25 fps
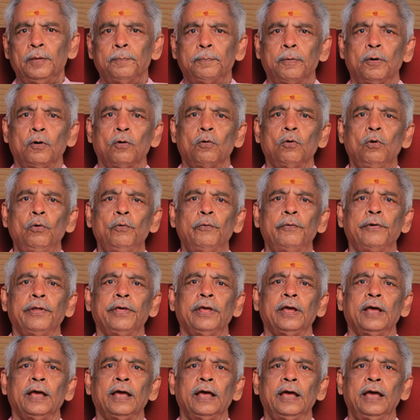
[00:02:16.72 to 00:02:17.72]
இப்போ
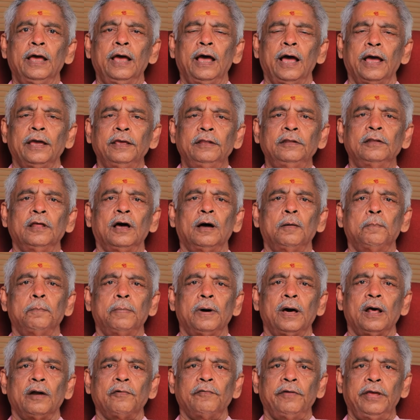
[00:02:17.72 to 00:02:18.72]
குருவுடைய
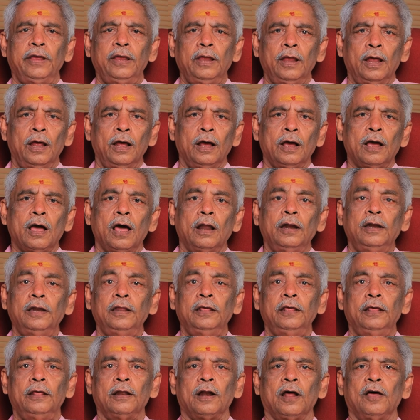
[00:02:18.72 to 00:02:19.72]
ஐந்தாம் பார்வை
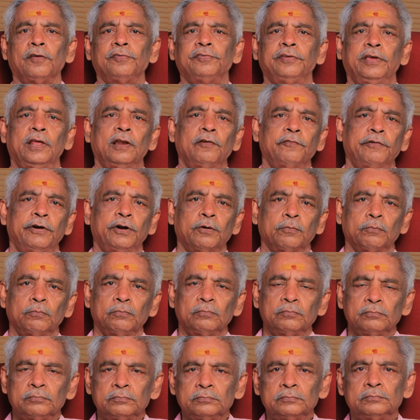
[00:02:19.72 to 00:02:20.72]
கன்னி ராசியில்
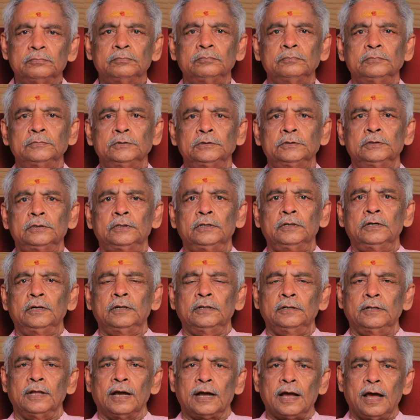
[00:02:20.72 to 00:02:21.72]
விழும்
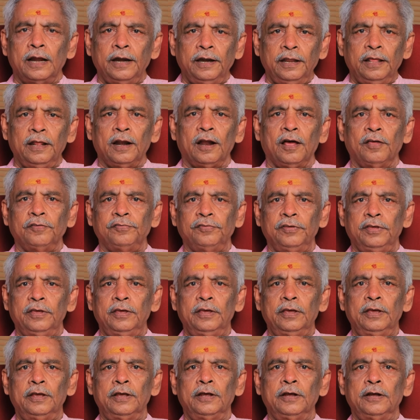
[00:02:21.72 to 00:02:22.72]
இந்த கன்னி
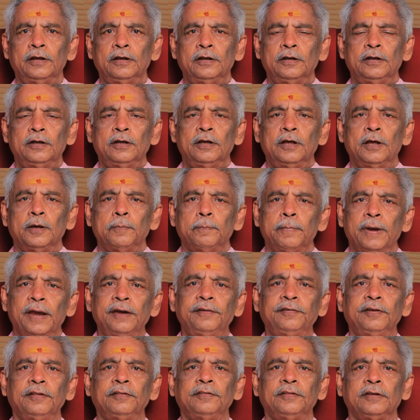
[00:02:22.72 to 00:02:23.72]
ராசி
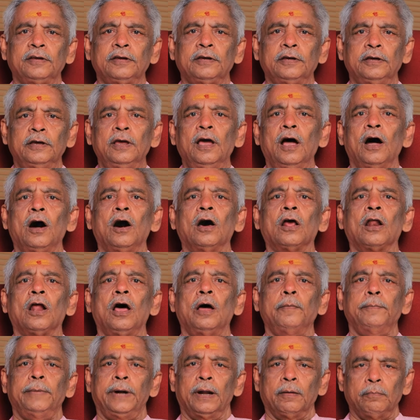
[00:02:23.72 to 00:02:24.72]
மேஷத்துக்கு
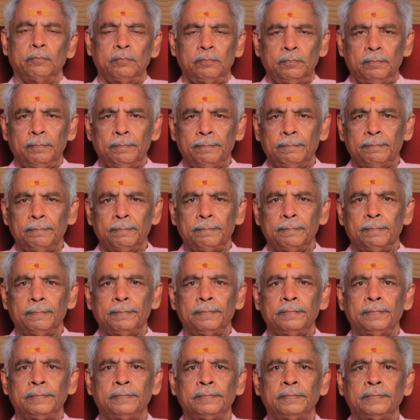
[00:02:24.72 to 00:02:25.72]
ஆறாம் இடம்
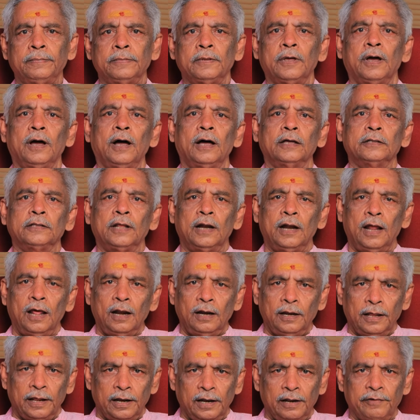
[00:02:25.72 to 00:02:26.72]

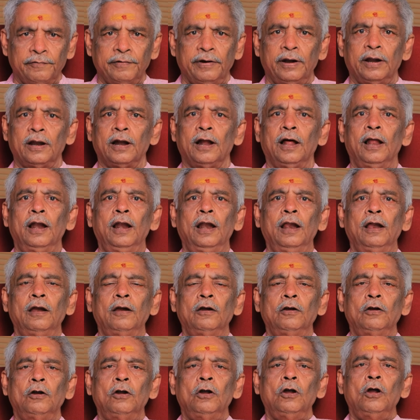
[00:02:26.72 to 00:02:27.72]
அதனால் என்னவென்றால்
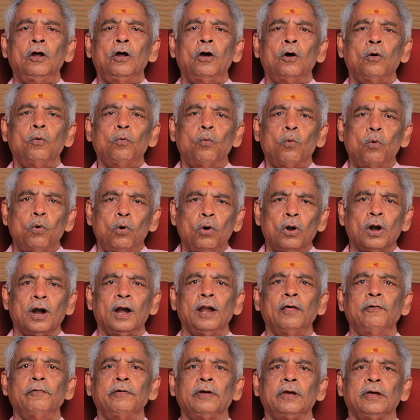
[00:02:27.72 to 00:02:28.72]

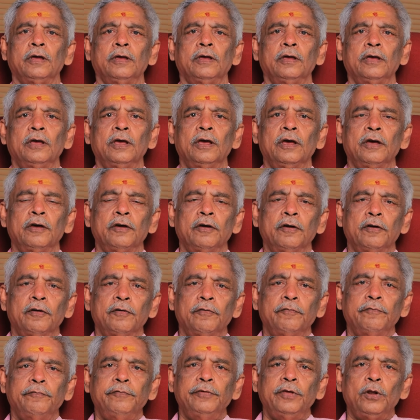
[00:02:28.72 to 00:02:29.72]
ஓரளவுக்கு
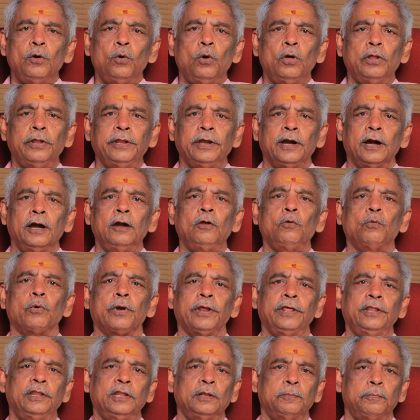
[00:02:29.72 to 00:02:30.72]
விரோதிகள்
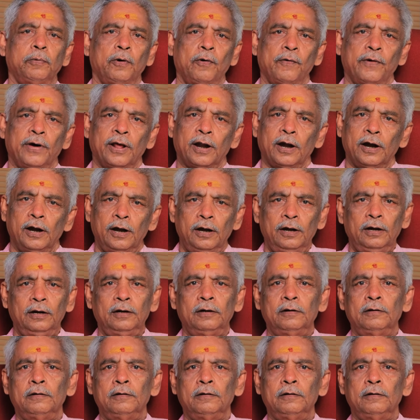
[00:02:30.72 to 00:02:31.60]
குறைந்து போவார்கள்